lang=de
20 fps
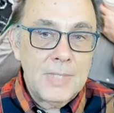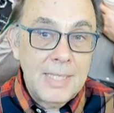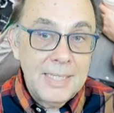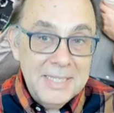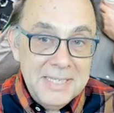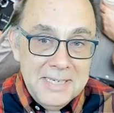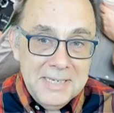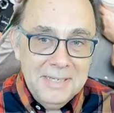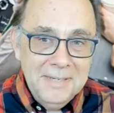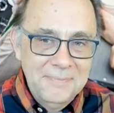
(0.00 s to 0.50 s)

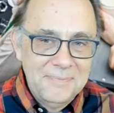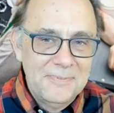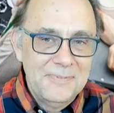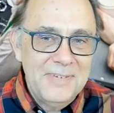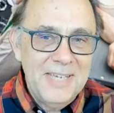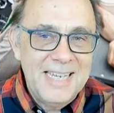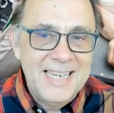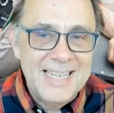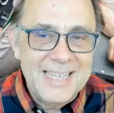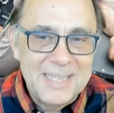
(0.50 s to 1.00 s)
Hier
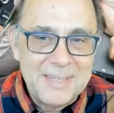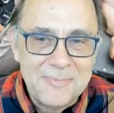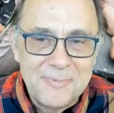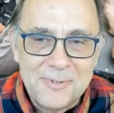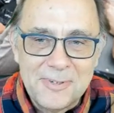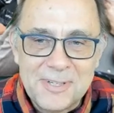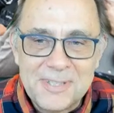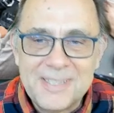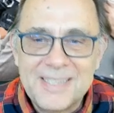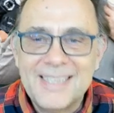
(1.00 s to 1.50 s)
werde ich im
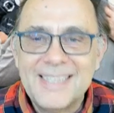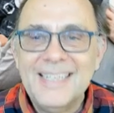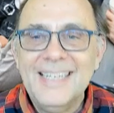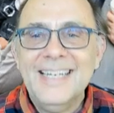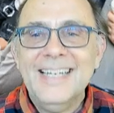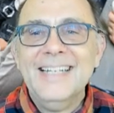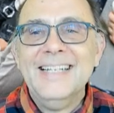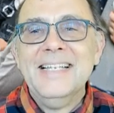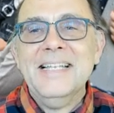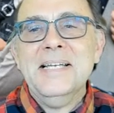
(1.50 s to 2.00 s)
Folgenden
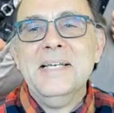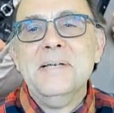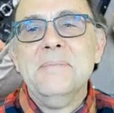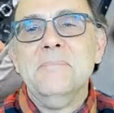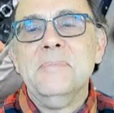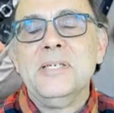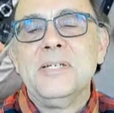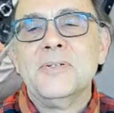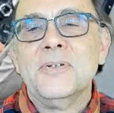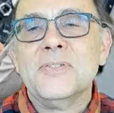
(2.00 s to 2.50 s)

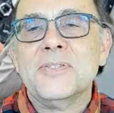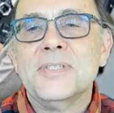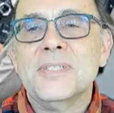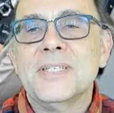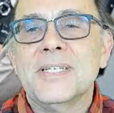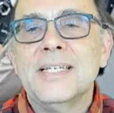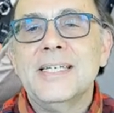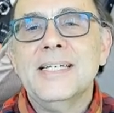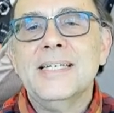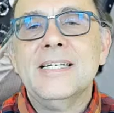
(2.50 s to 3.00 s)
mich
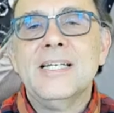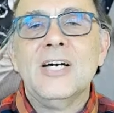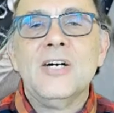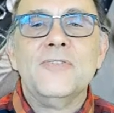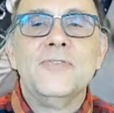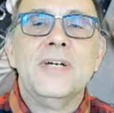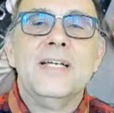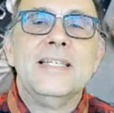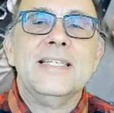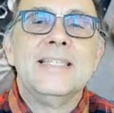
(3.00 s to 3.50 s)
konzentriert
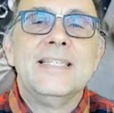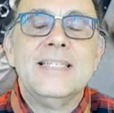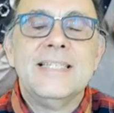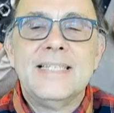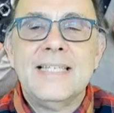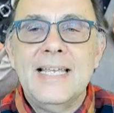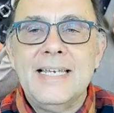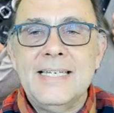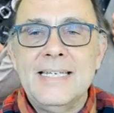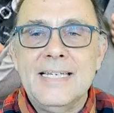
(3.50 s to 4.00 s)
auf ein
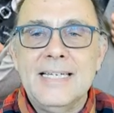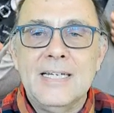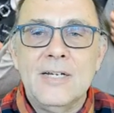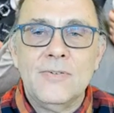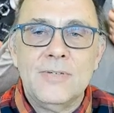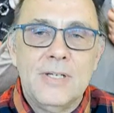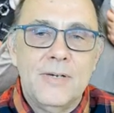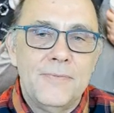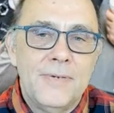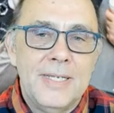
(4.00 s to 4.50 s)
Setting
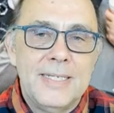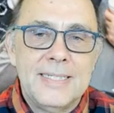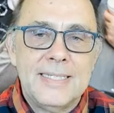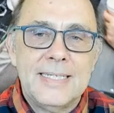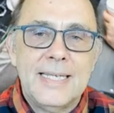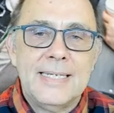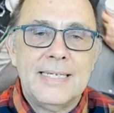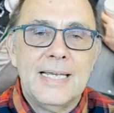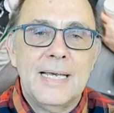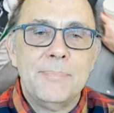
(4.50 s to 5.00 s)
und auf ein
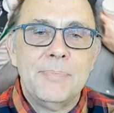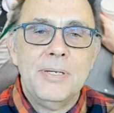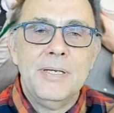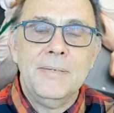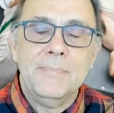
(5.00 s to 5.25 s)
Setup